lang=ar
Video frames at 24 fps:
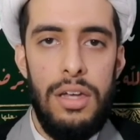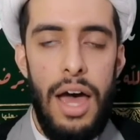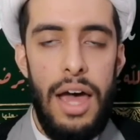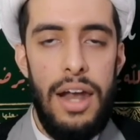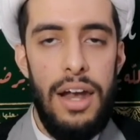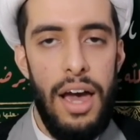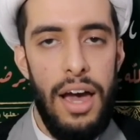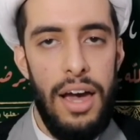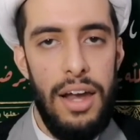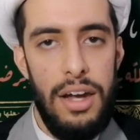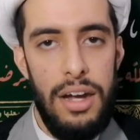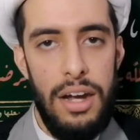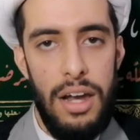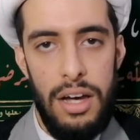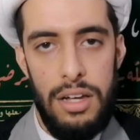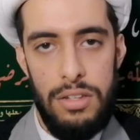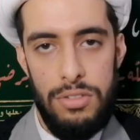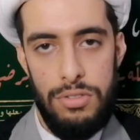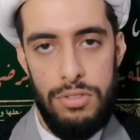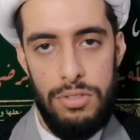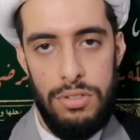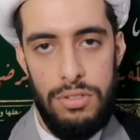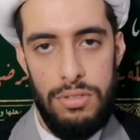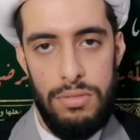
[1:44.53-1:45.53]
الحلاج
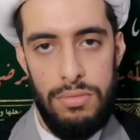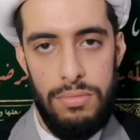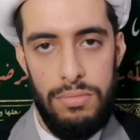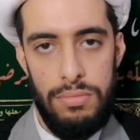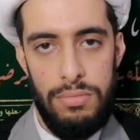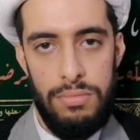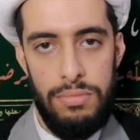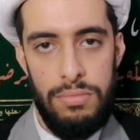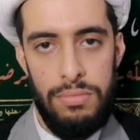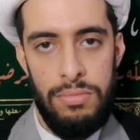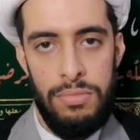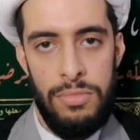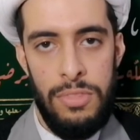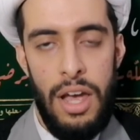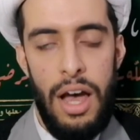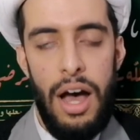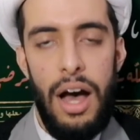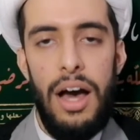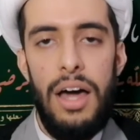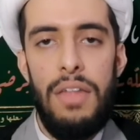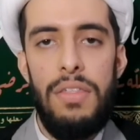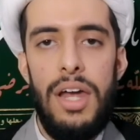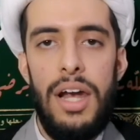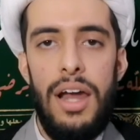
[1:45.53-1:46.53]

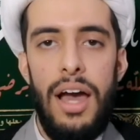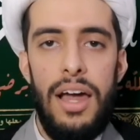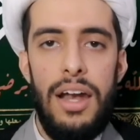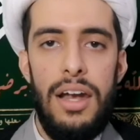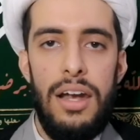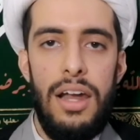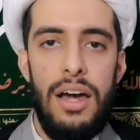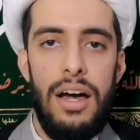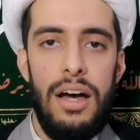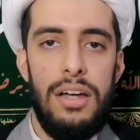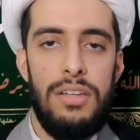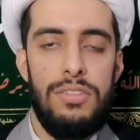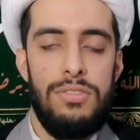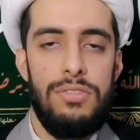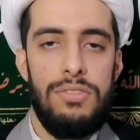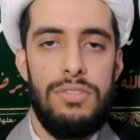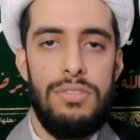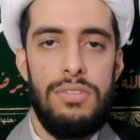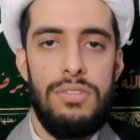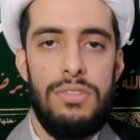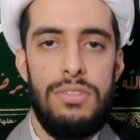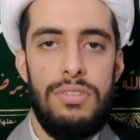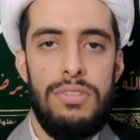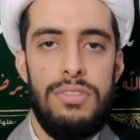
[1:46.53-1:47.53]
هذا الحلاج
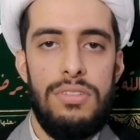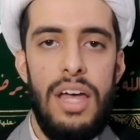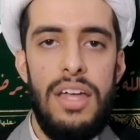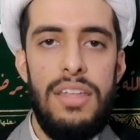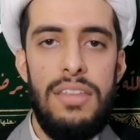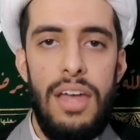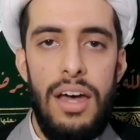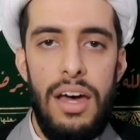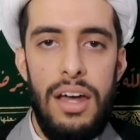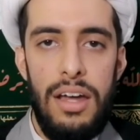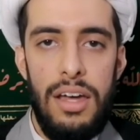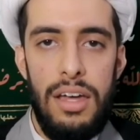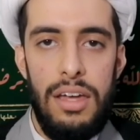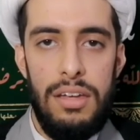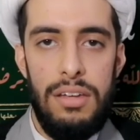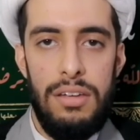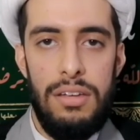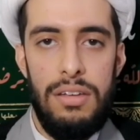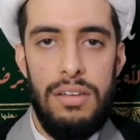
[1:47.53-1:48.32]
صدر